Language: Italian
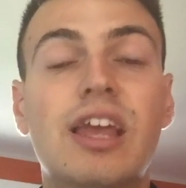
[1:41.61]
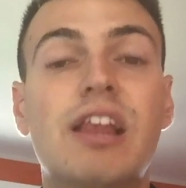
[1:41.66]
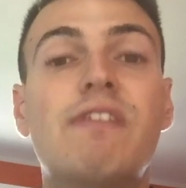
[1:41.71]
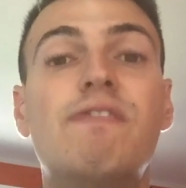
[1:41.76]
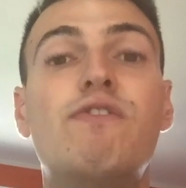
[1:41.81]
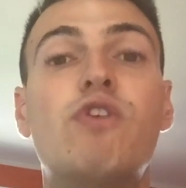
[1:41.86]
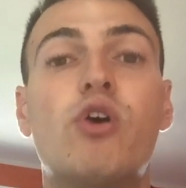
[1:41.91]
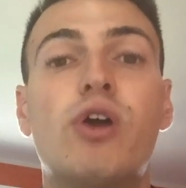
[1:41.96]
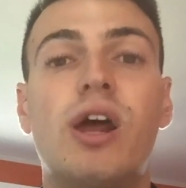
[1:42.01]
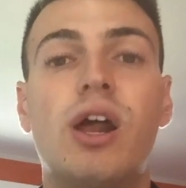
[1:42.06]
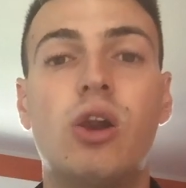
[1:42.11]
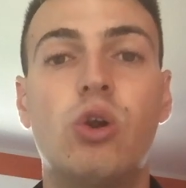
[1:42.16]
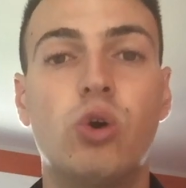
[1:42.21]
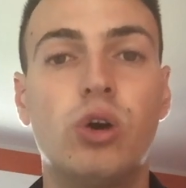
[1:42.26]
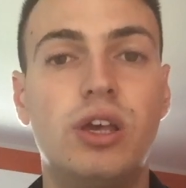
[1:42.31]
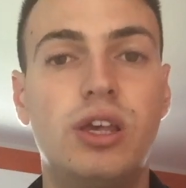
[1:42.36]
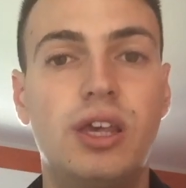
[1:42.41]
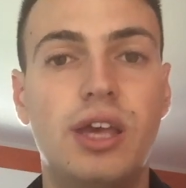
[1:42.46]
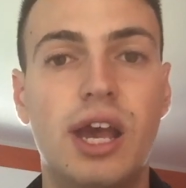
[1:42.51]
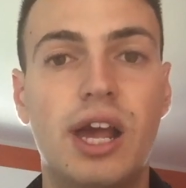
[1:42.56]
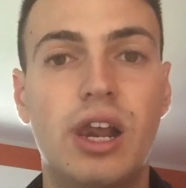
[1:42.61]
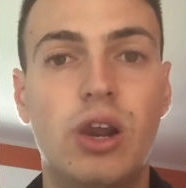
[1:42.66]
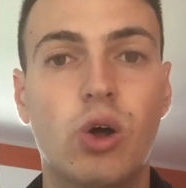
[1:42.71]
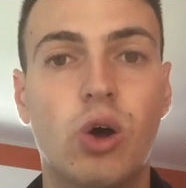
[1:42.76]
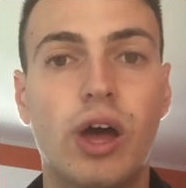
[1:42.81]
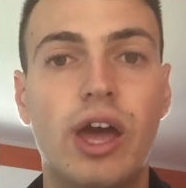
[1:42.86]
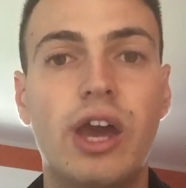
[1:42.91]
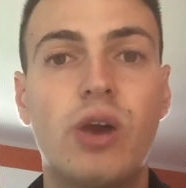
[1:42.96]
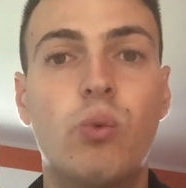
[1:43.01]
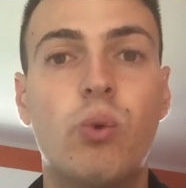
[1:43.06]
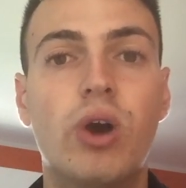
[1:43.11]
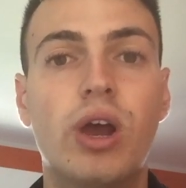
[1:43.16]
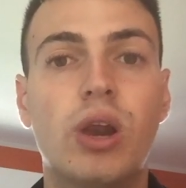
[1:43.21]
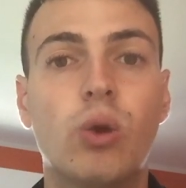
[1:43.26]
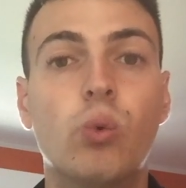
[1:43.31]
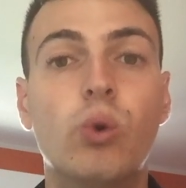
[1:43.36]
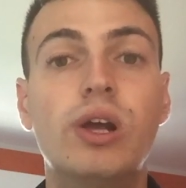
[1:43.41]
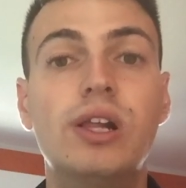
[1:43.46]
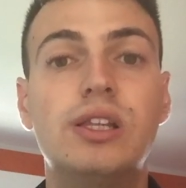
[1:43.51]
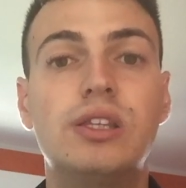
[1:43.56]
il fiore all'occhiello è
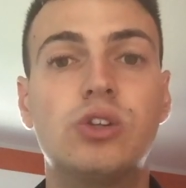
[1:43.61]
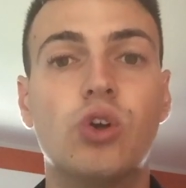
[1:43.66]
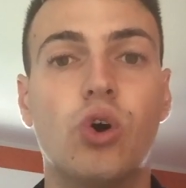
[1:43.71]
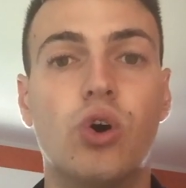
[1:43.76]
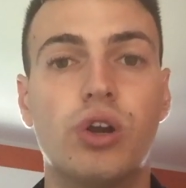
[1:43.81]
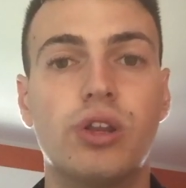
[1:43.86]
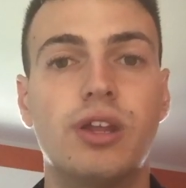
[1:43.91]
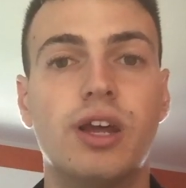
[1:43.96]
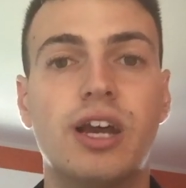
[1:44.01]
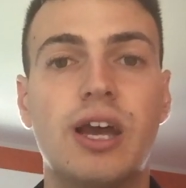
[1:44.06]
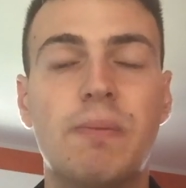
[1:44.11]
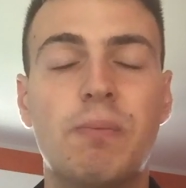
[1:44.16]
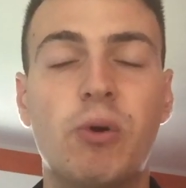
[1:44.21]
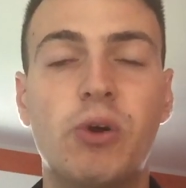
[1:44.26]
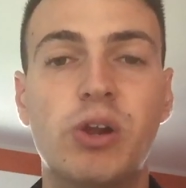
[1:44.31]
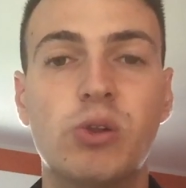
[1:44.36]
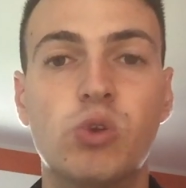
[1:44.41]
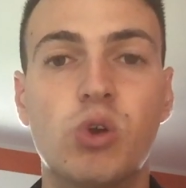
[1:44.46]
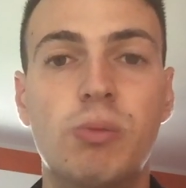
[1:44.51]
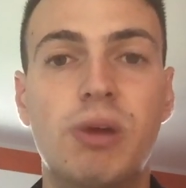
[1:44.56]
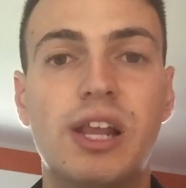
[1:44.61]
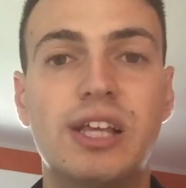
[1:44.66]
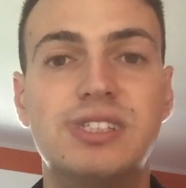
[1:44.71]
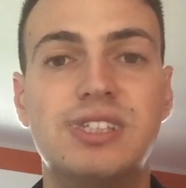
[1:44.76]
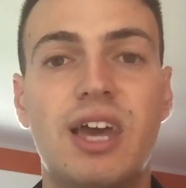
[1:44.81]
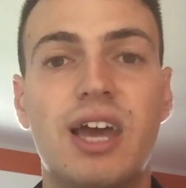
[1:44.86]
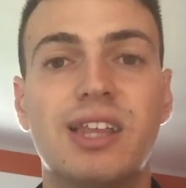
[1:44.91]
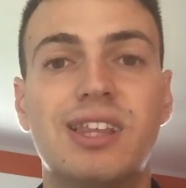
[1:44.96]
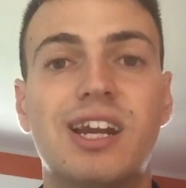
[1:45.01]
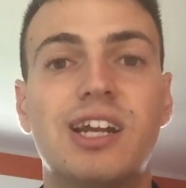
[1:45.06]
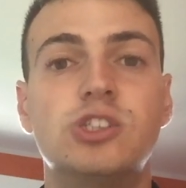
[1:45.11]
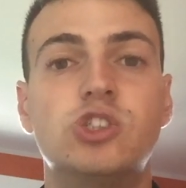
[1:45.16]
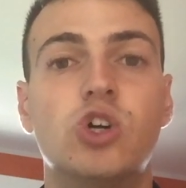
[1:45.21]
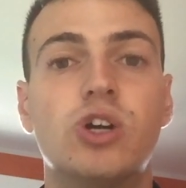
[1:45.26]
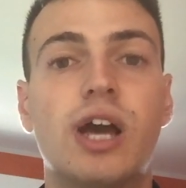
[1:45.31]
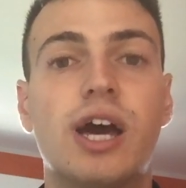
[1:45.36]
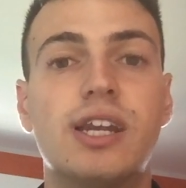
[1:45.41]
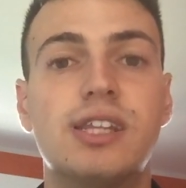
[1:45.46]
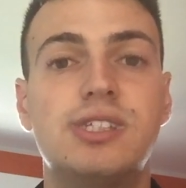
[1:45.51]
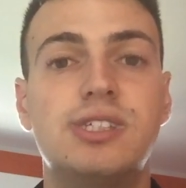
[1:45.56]
quello Will Tord che poi nel 2006 andrà a
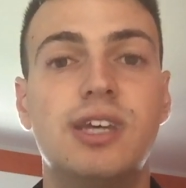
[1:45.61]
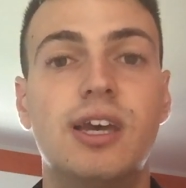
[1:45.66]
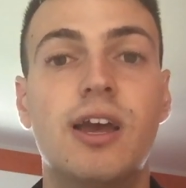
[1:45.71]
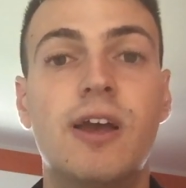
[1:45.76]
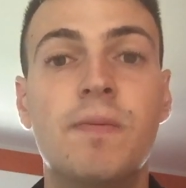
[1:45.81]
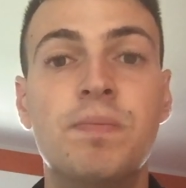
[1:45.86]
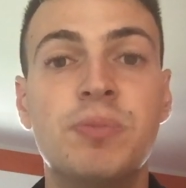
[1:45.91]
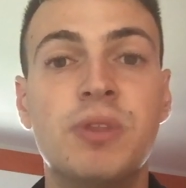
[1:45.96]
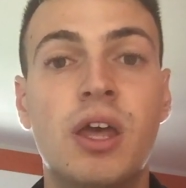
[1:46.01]
giocarsi